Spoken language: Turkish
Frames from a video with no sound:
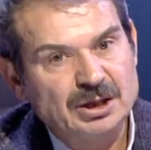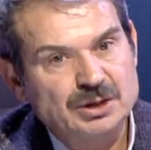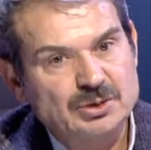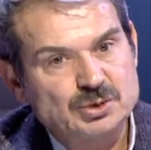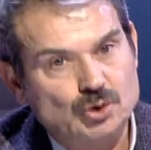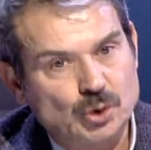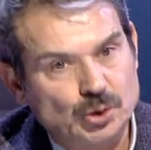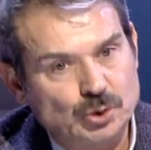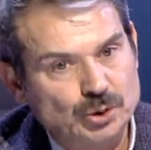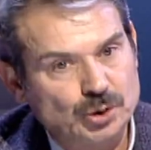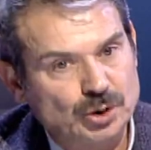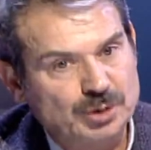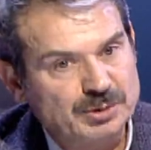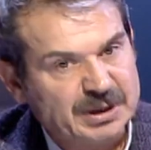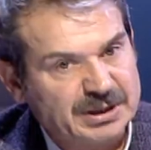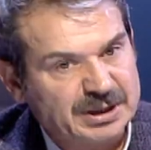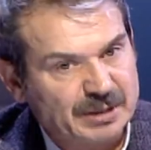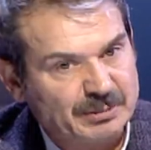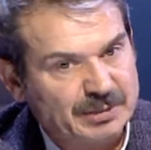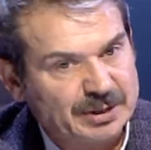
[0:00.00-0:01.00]
son
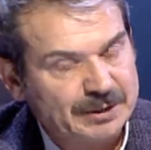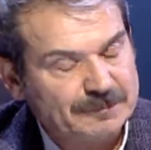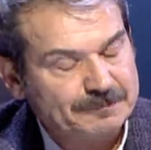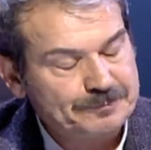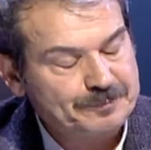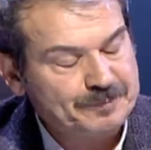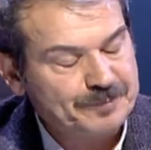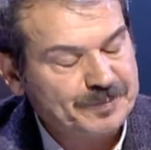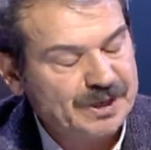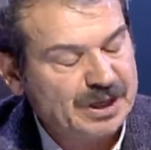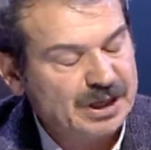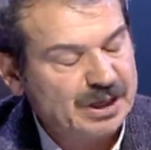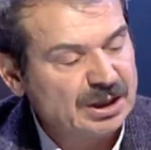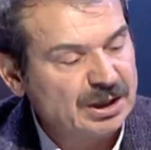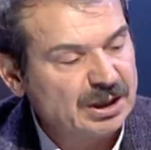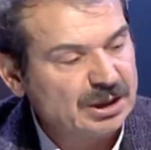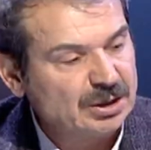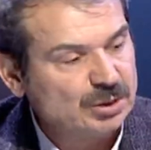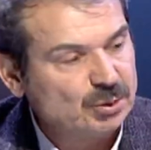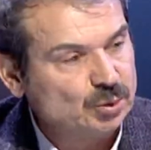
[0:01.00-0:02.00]
dönemde tabii
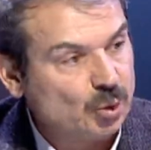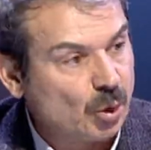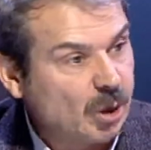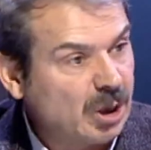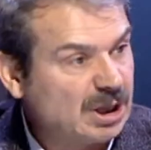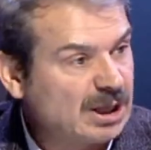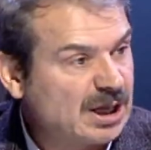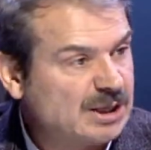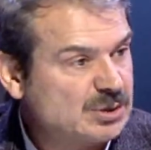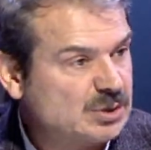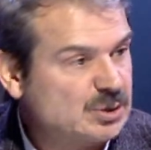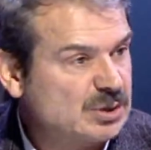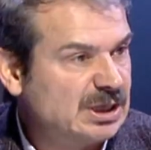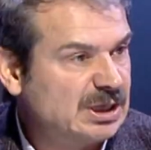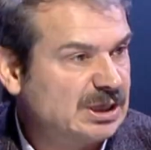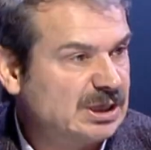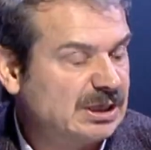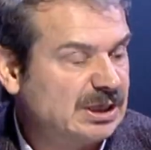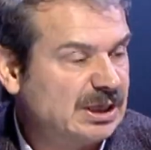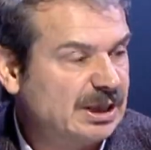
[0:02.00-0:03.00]
e, doğalgaz
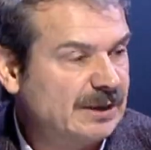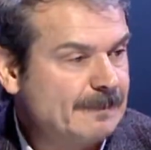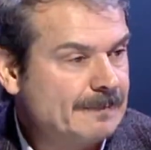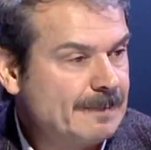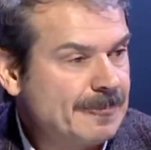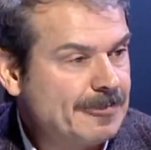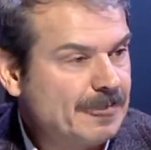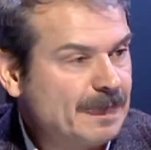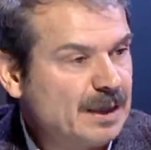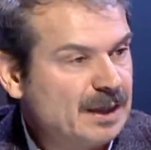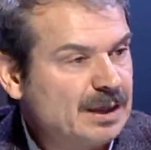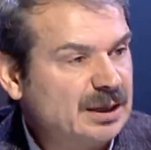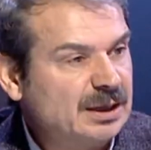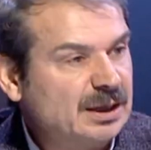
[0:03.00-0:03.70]
özellikle evet.